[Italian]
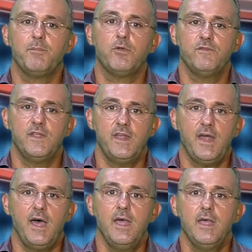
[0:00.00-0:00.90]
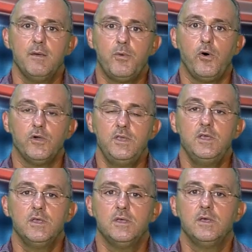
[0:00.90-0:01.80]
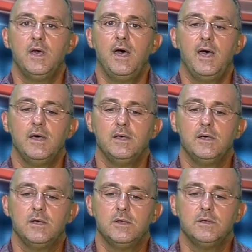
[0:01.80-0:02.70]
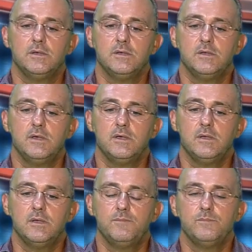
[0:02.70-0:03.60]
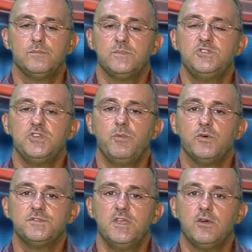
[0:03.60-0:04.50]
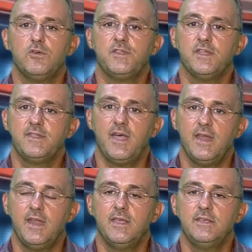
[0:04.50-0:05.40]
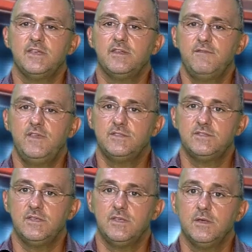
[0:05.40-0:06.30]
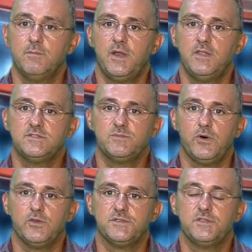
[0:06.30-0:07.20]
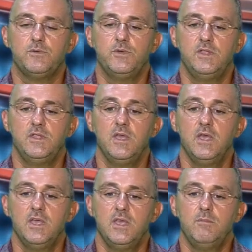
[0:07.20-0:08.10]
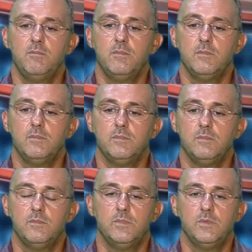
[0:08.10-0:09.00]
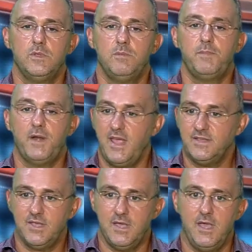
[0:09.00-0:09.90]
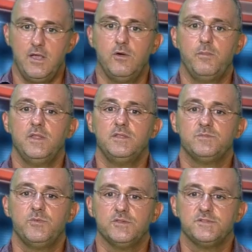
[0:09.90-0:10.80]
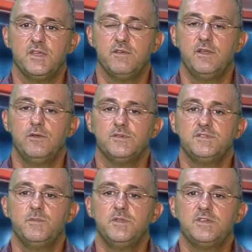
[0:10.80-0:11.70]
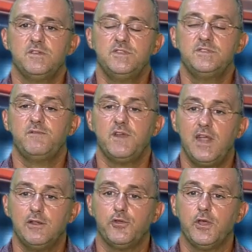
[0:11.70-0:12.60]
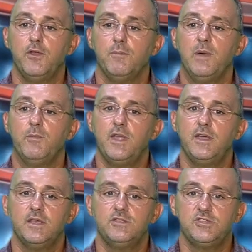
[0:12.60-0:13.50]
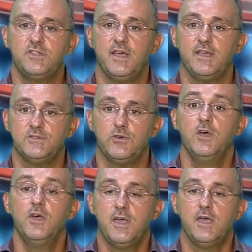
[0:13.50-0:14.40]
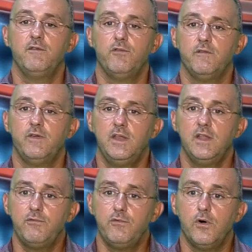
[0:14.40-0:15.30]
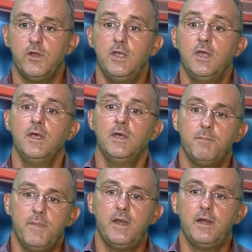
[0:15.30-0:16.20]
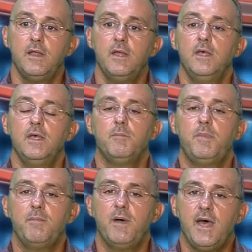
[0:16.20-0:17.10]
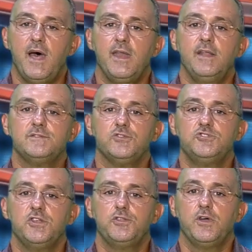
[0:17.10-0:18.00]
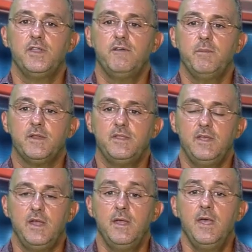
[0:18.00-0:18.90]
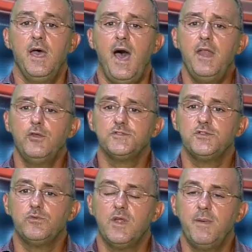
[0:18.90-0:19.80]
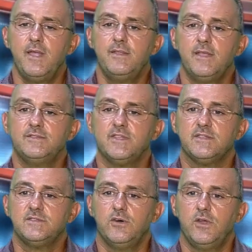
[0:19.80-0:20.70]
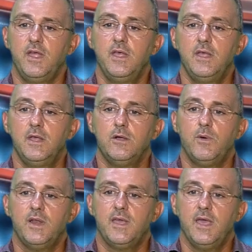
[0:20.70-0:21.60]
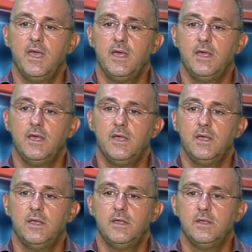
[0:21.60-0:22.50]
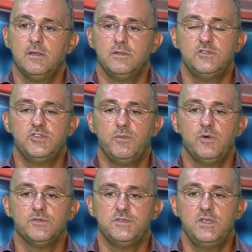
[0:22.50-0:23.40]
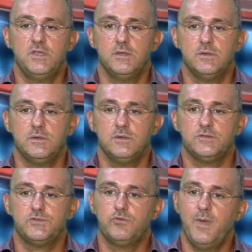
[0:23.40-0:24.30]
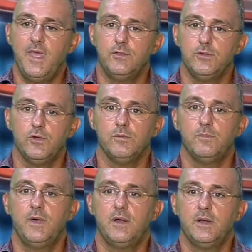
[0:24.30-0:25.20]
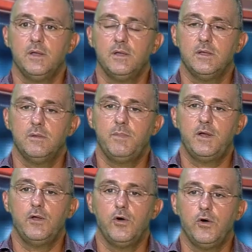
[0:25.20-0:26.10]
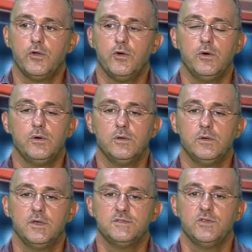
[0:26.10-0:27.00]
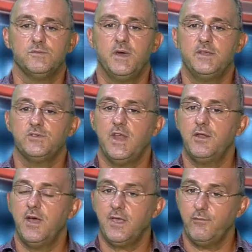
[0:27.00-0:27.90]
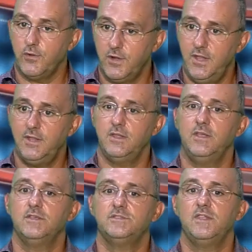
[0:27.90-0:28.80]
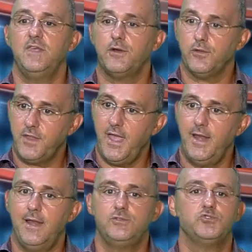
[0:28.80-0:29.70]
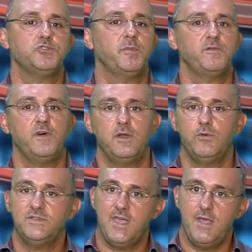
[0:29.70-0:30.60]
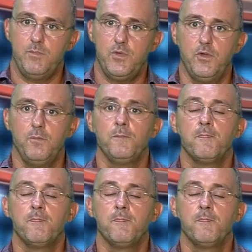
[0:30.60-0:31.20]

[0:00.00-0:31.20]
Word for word: provvederà poi a, eh, diciamo così, a contattare i servizi predisposti, quindi in, in, mm, imprese ecco, predisposte che fanno questi tipi di servizi, fra l'altro che non abbiamo neanche in città, che so che devono venire da fuori, per preparare il soggetto che deve partire. Hanno sicuramente in stazione qualche eh, eh diciamo così, eh, strumento per, eh, per loro, eh, che so, magari saranno anche forniti di sedie a rotelle, giusto per fare un esempio, no?